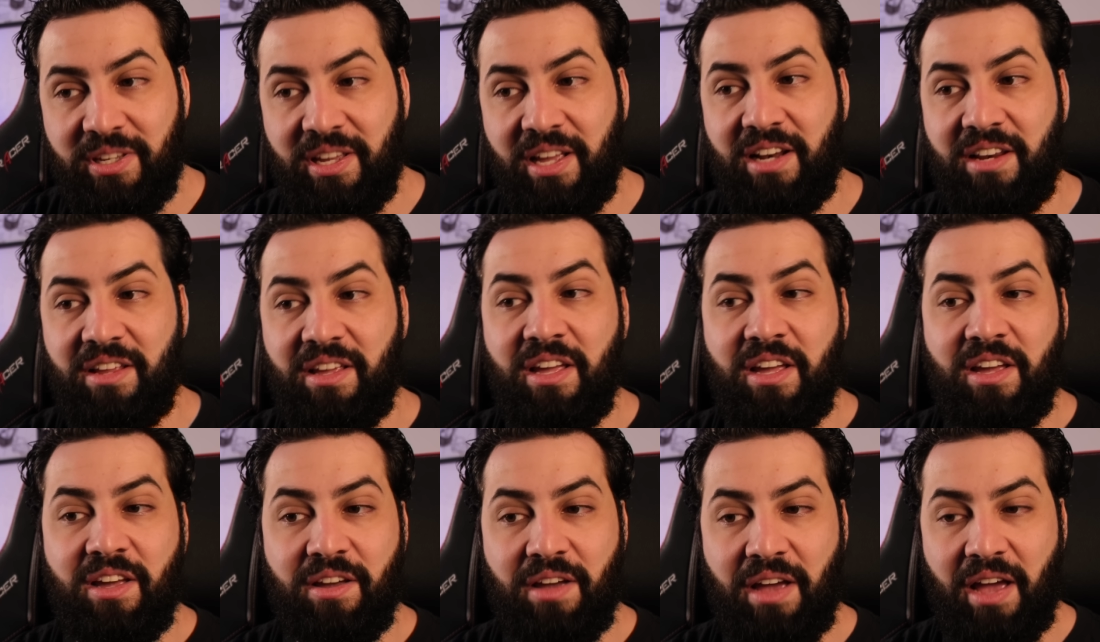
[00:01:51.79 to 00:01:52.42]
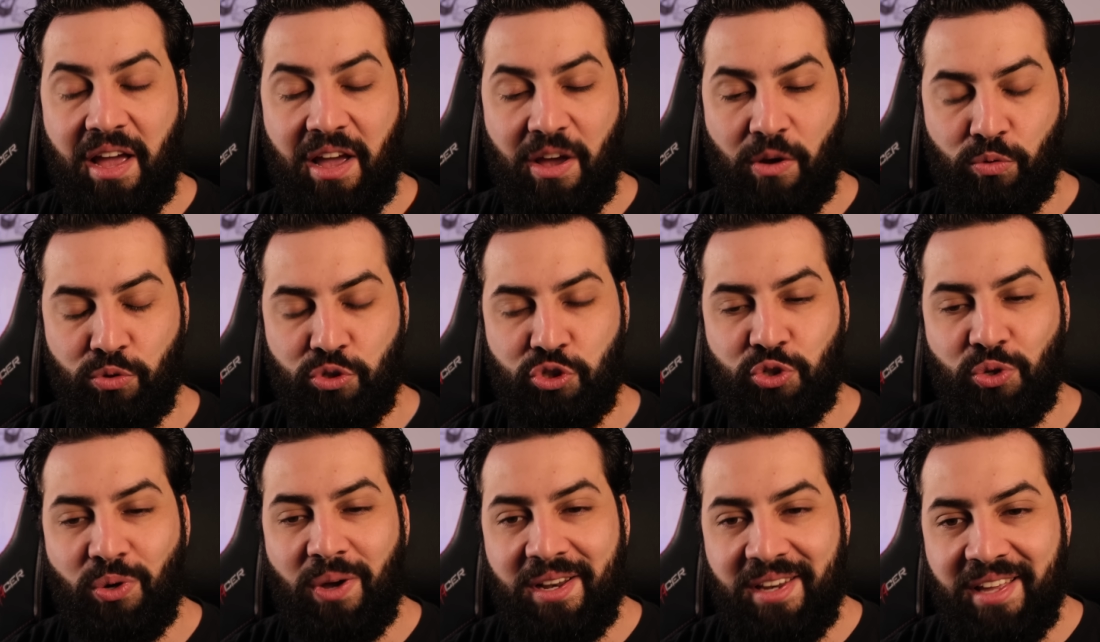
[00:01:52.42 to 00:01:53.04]
e ele é,
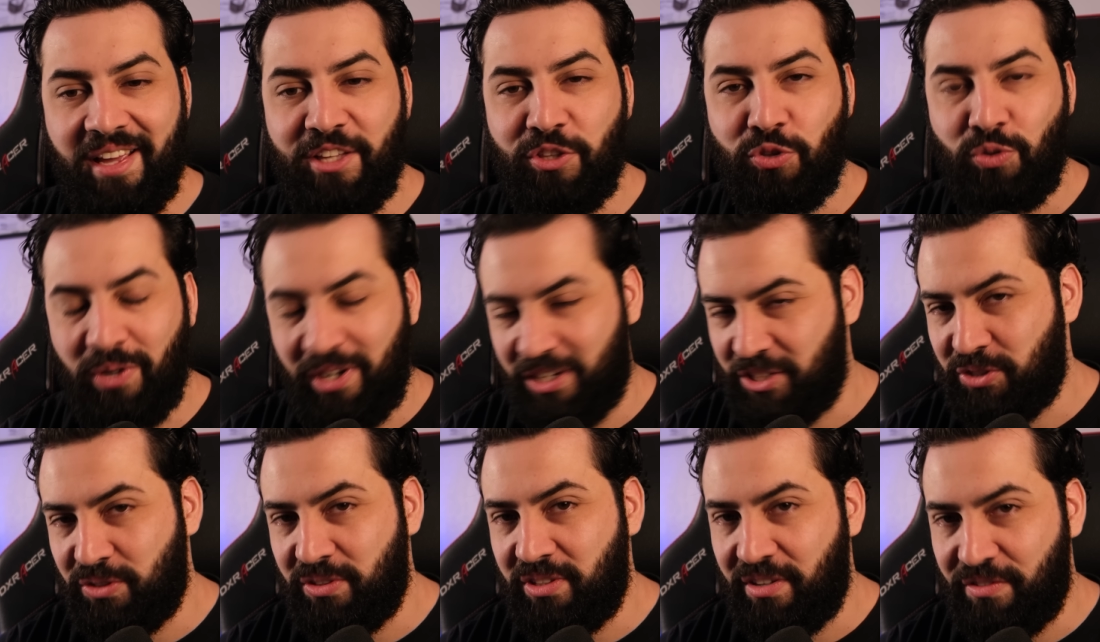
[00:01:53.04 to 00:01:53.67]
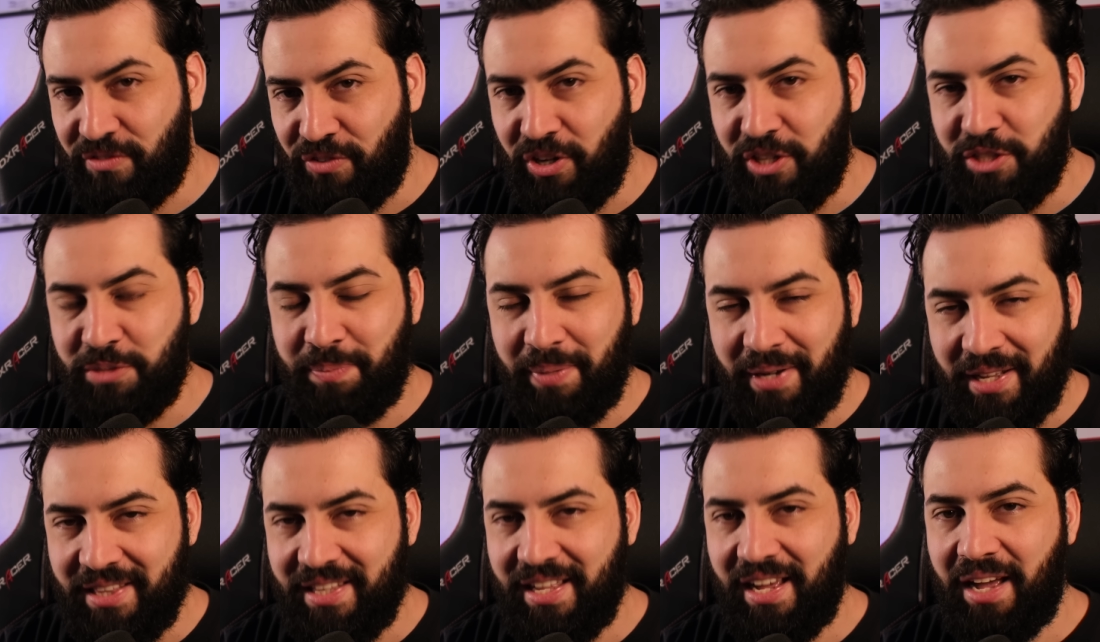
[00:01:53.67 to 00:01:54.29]
usou ali a entonação da voz
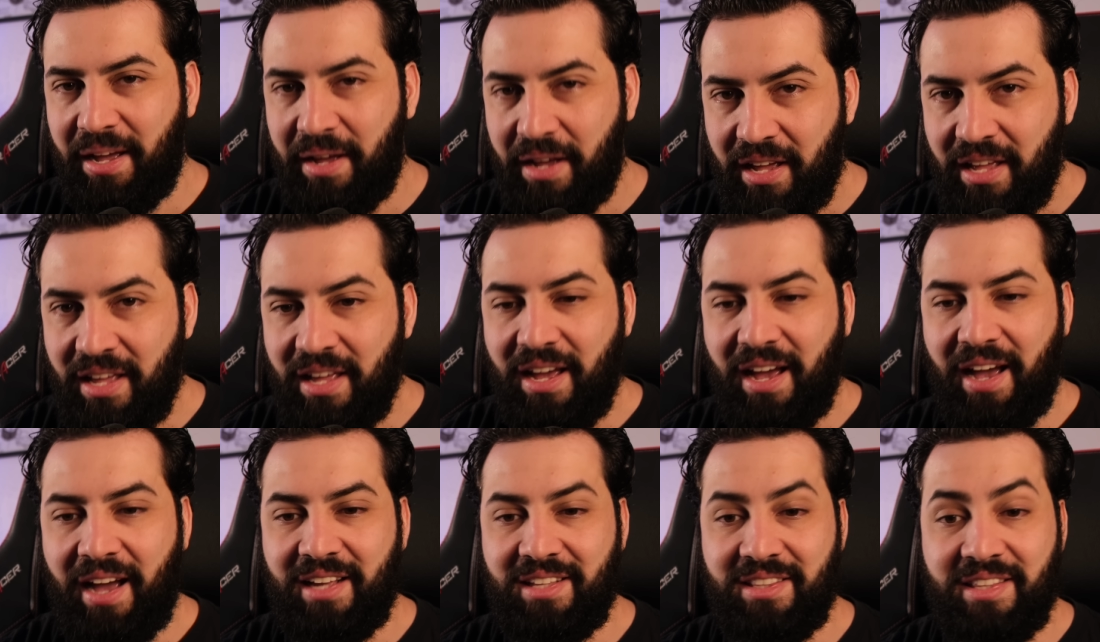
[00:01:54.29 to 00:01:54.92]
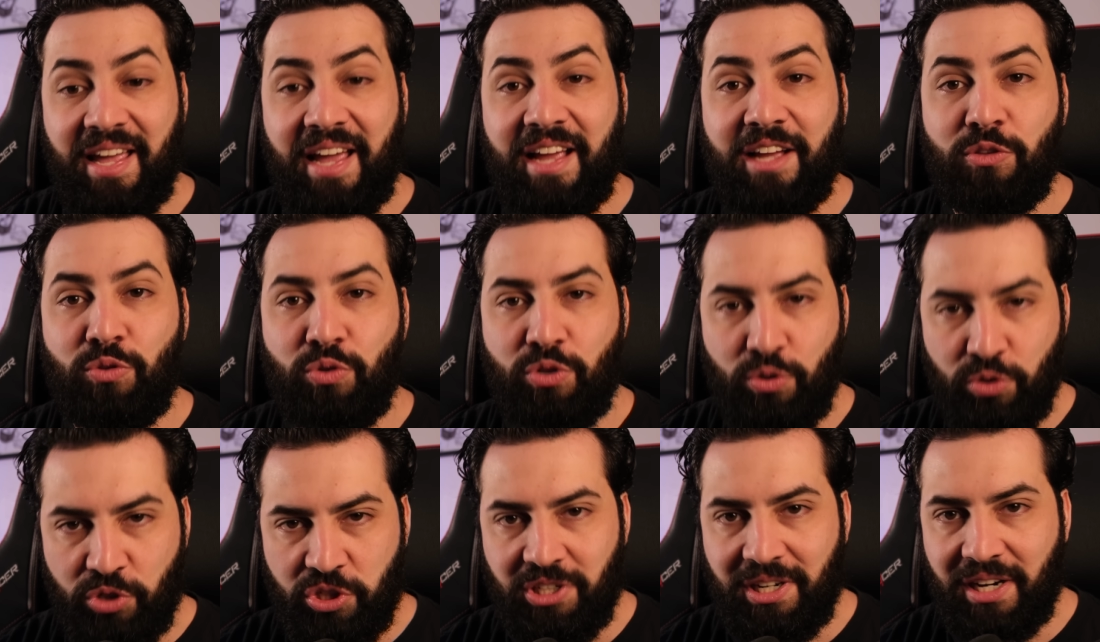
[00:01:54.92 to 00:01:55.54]
para dar a ideia
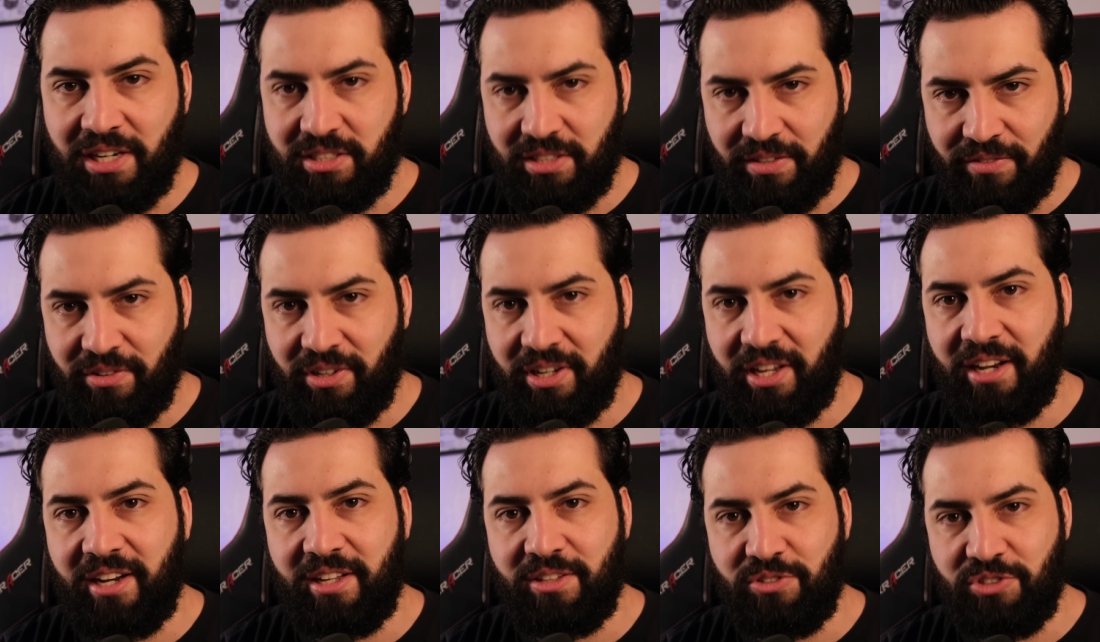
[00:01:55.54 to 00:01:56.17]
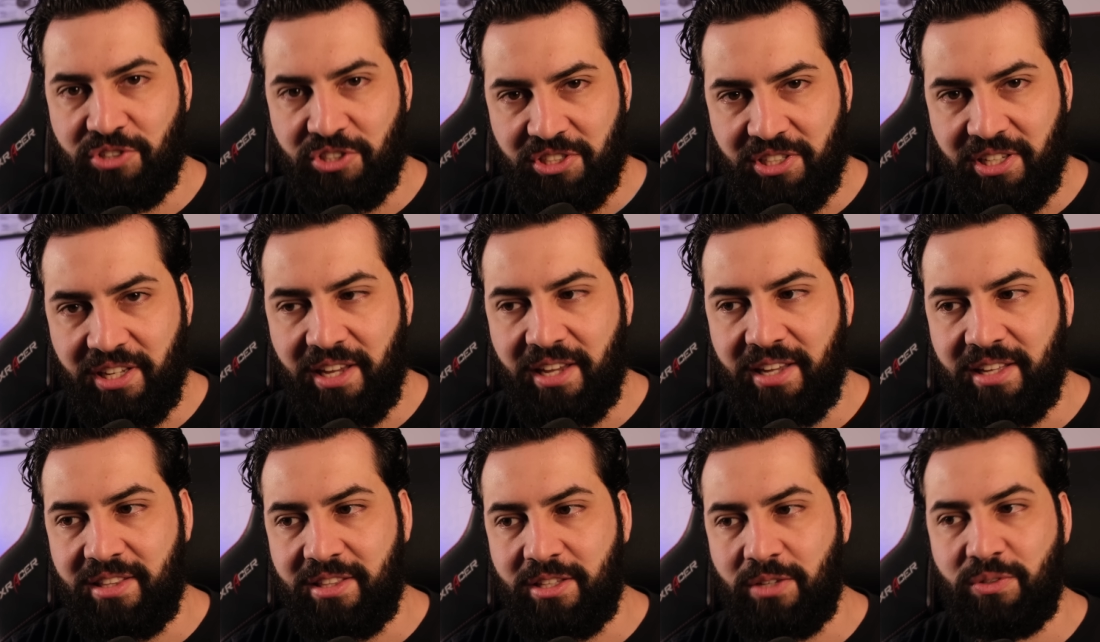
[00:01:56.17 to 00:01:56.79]
do que o Charles estava querendo
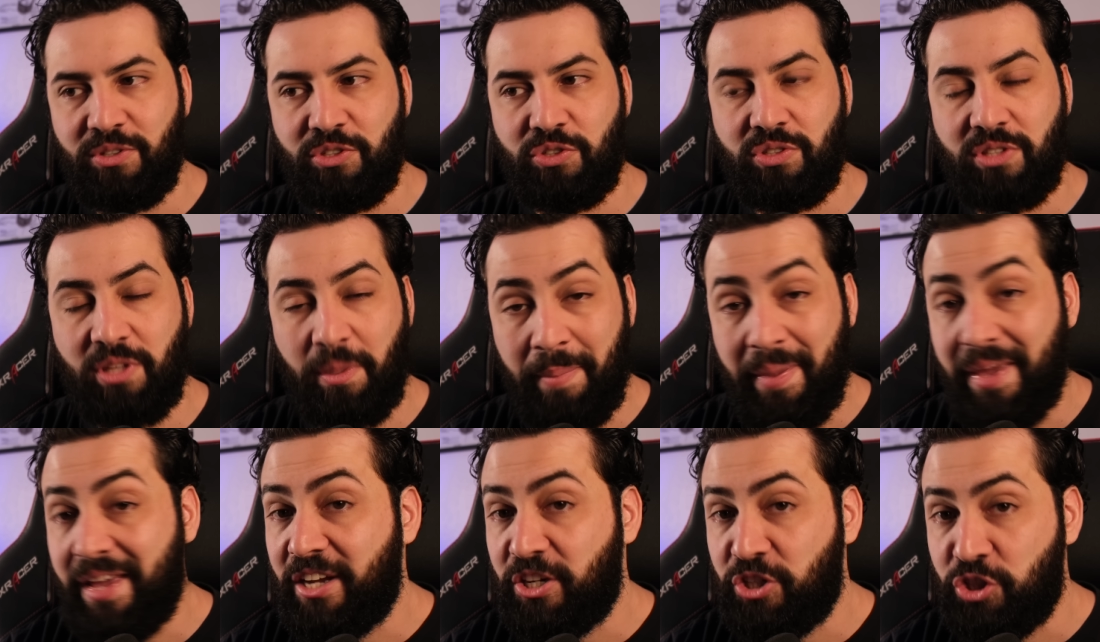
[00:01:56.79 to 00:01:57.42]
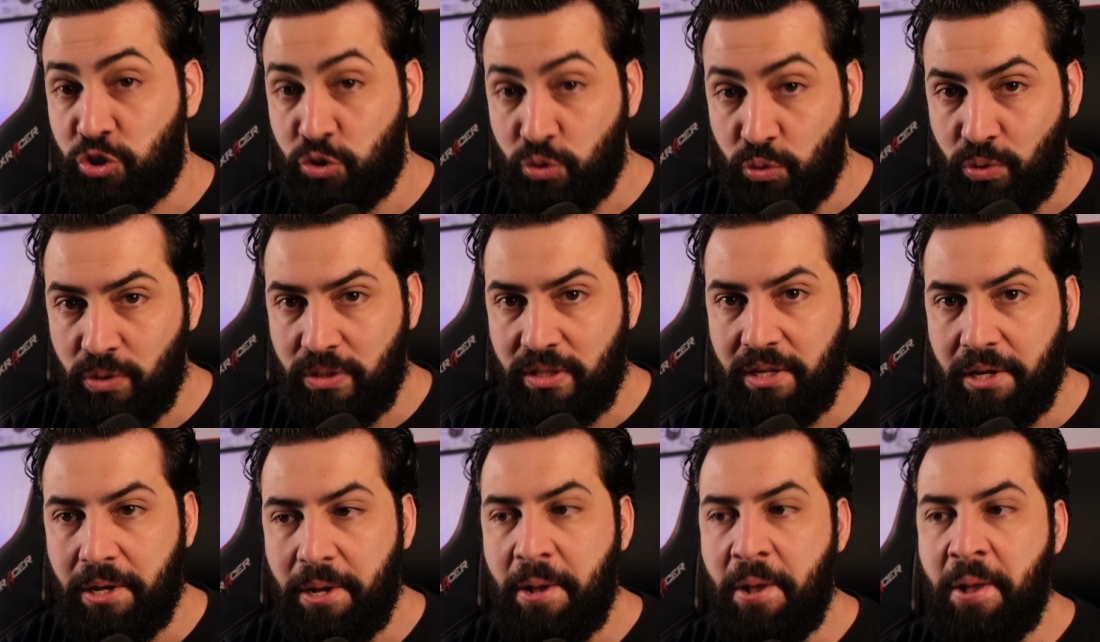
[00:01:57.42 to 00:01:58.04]
dizer, então isso também
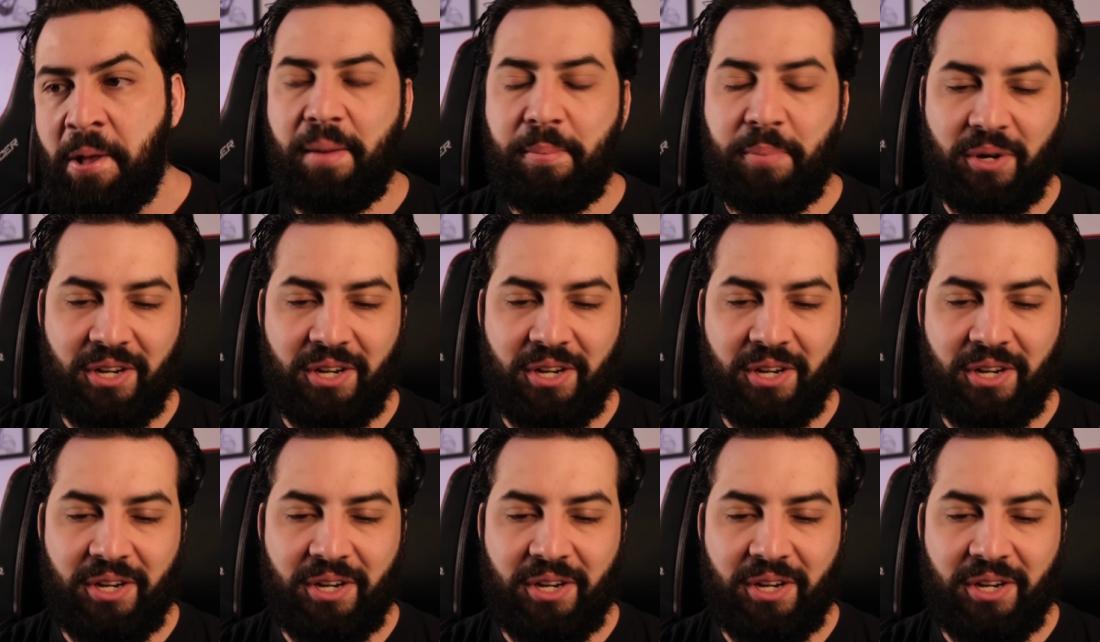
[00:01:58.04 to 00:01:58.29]
ajuda, né?